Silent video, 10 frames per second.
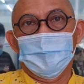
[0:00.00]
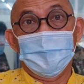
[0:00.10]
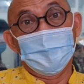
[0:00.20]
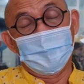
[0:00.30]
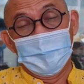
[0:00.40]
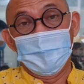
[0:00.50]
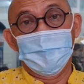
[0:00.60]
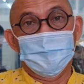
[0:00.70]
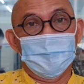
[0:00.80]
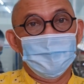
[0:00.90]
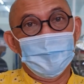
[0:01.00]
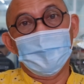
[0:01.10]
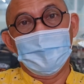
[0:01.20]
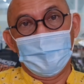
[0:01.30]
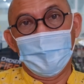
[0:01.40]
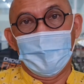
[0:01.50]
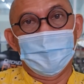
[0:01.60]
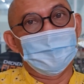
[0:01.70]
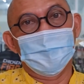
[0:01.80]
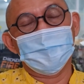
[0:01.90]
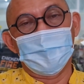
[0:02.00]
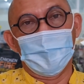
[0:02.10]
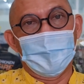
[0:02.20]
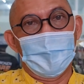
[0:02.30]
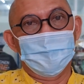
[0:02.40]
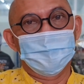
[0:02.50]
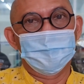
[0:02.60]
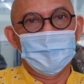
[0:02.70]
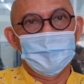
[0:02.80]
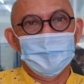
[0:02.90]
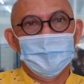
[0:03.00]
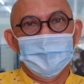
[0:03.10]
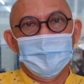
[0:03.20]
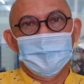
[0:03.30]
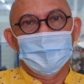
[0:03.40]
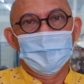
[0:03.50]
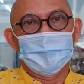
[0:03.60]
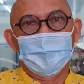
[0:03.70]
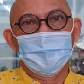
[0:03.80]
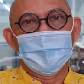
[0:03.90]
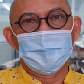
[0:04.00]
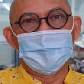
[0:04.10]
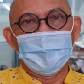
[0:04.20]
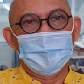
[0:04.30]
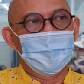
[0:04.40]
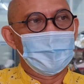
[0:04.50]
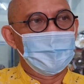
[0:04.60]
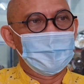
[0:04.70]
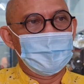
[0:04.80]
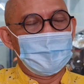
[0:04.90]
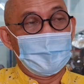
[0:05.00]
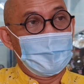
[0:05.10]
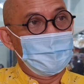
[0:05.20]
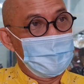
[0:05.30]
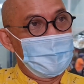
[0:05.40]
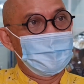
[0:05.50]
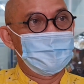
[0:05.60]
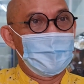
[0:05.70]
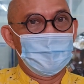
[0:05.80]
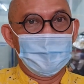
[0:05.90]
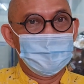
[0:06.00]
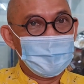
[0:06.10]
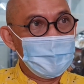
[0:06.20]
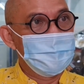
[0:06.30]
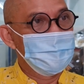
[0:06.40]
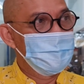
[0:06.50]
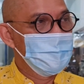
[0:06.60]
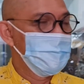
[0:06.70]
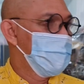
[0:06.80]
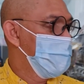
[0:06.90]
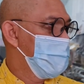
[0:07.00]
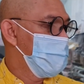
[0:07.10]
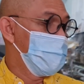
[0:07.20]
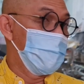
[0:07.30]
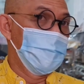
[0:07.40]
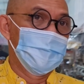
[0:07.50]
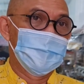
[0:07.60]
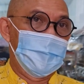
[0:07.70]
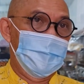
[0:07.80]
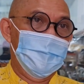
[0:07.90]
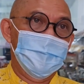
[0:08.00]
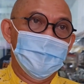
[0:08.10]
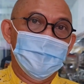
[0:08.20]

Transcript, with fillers: gia vị, rồi thậm chí là giao hàng. Rất nhiều anh em của bên công ty của mình là các bạn đạo diễn, các bạn quay phim, rồi luôn cả